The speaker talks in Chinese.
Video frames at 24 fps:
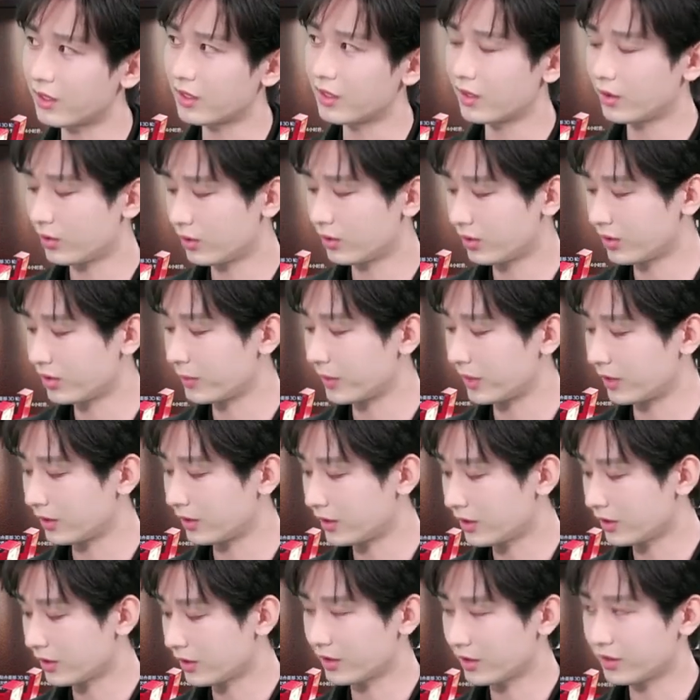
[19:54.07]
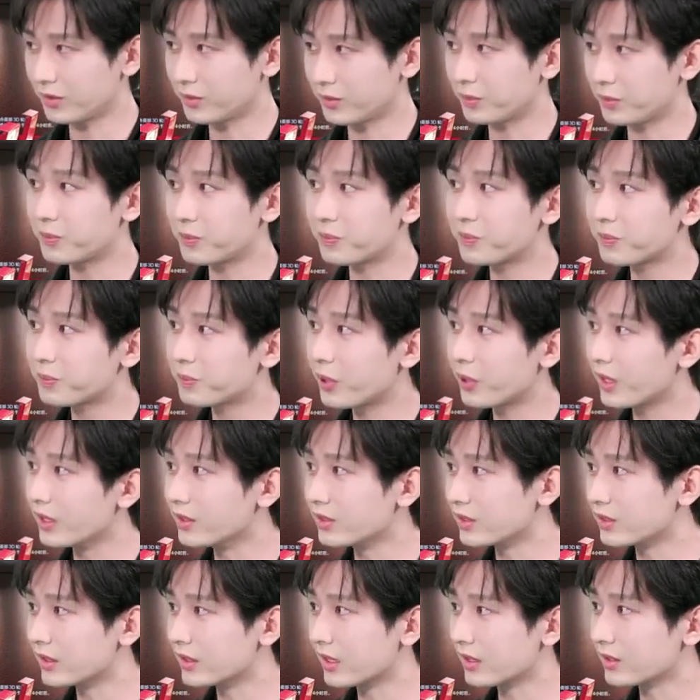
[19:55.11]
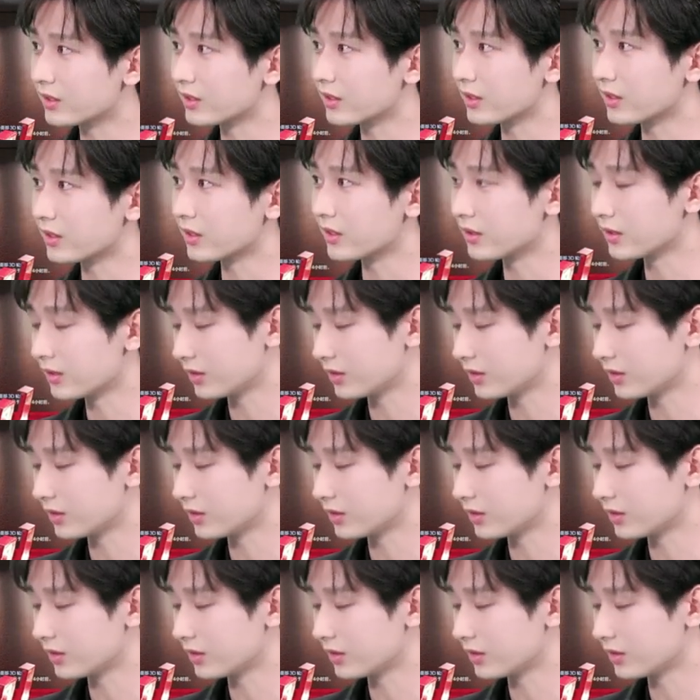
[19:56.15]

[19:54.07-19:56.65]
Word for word: 或立马给你喷一下这个